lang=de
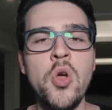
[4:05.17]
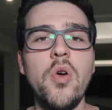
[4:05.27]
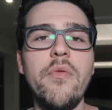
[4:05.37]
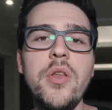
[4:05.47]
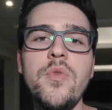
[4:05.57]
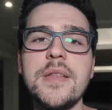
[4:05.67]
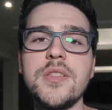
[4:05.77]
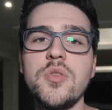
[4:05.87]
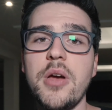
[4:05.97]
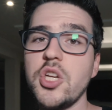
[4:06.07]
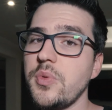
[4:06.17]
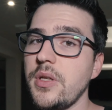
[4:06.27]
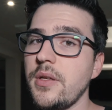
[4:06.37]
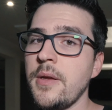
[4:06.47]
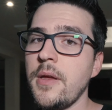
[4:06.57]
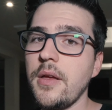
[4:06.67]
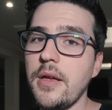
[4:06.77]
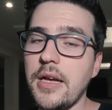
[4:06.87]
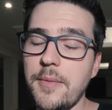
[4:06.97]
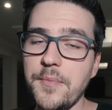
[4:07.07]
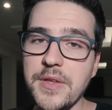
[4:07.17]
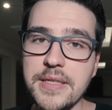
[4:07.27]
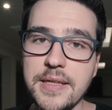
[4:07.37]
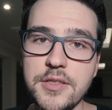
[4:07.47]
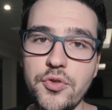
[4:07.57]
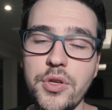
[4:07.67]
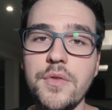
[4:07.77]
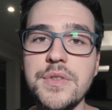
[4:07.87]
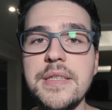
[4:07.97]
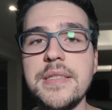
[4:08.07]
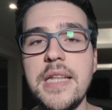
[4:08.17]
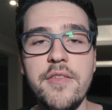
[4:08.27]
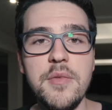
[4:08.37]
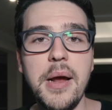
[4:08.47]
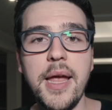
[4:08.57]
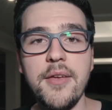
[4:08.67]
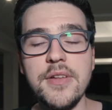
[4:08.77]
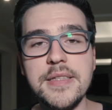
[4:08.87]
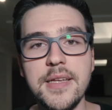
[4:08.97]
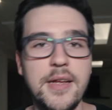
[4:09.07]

Und wenn du jetzt zum Beispiel ähm, das Ganze natürlich aufs nächste Level bringen willst,